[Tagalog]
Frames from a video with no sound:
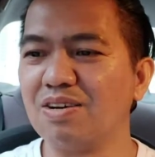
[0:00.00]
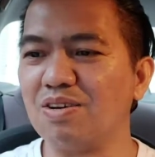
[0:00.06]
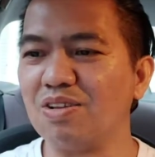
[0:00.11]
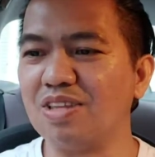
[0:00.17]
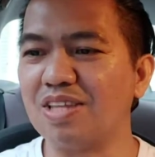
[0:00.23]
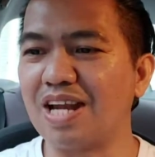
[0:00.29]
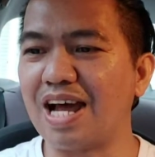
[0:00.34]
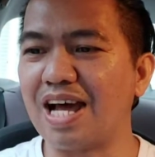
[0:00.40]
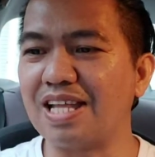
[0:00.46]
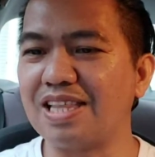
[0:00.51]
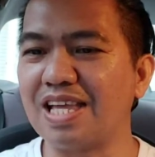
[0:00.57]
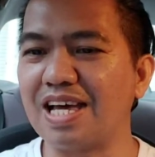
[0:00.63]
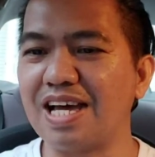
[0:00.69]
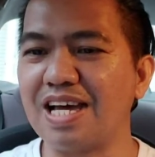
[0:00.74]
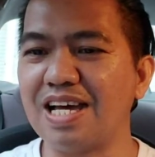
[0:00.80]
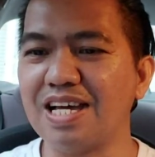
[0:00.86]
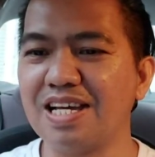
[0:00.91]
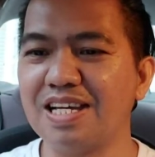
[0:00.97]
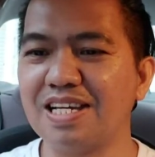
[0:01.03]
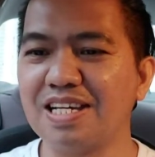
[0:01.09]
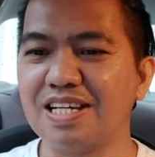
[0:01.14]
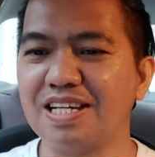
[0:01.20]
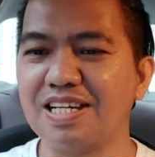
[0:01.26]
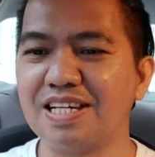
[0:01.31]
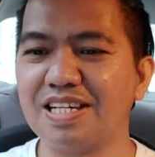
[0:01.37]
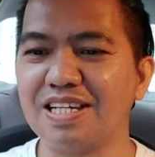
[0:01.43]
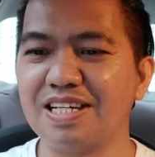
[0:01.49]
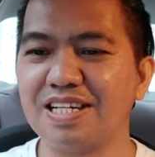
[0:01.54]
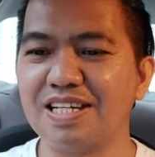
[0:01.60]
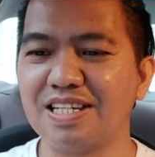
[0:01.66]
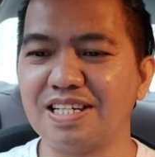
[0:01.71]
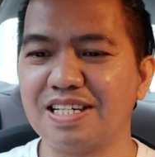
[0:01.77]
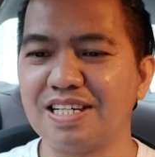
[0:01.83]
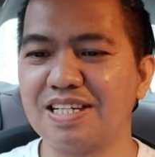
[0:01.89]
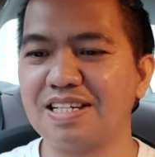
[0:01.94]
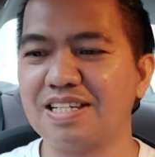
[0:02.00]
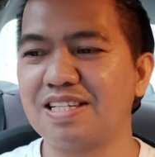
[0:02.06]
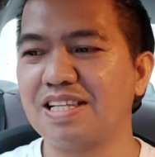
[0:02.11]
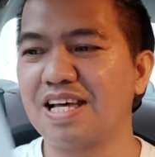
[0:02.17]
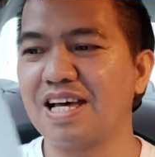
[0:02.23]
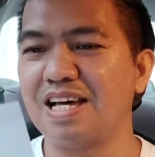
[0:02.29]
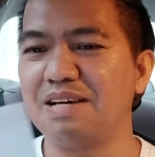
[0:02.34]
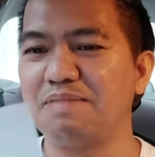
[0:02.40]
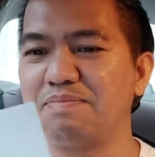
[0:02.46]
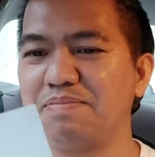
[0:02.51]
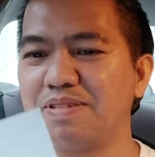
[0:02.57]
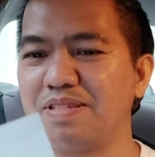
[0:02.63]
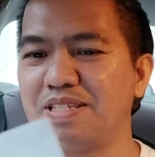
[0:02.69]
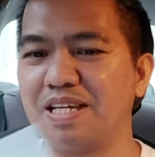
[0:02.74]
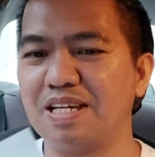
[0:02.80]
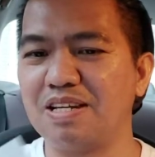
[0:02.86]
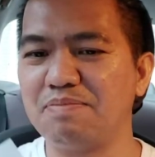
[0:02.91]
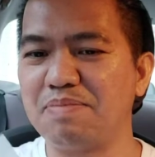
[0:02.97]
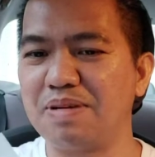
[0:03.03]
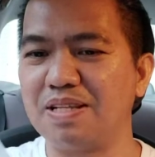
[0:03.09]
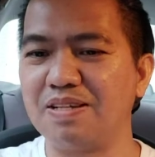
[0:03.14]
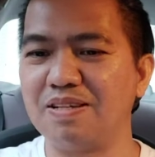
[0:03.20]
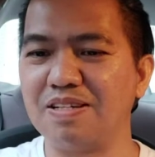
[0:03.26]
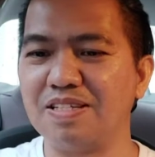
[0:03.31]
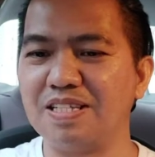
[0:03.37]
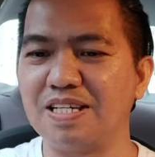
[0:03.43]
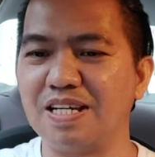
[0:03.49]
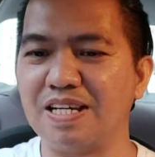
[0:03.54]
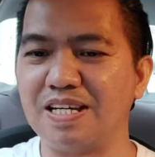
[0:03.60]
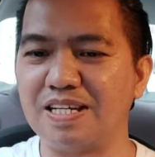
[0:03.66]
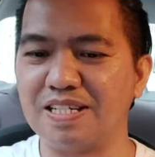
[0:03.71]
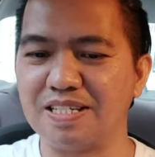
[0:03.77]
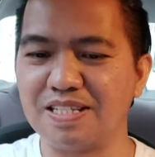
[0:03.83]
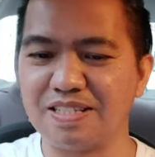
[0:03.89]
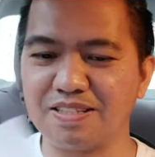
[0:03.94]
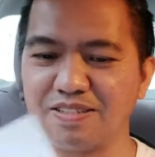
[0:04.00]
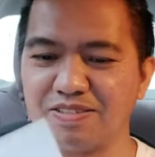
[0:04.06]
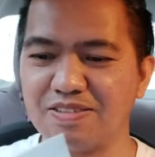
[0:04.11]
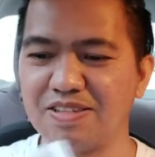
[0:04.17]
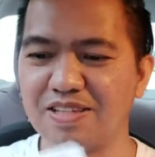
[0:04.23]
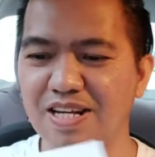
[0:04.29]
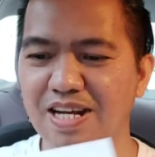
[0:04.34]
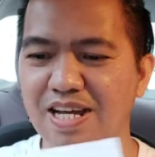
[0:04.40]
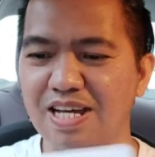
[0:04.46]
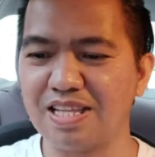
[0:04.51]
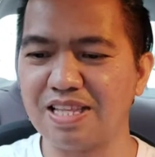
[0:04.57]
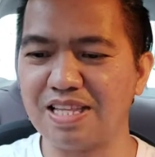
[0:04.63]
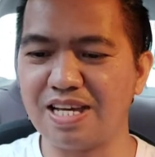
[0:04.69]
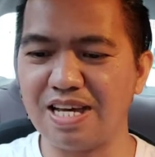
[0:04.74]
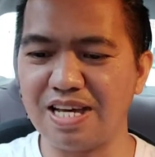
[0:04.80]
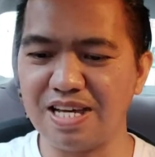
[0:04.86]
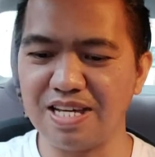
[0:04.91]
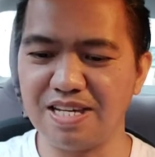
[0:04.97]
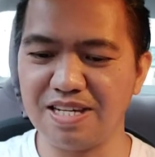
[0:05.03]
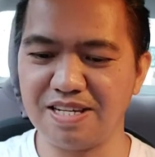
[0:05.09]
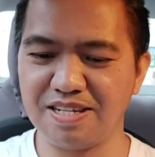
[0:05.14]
Kontrata. Tapos ano pa tong isa? Kontrata.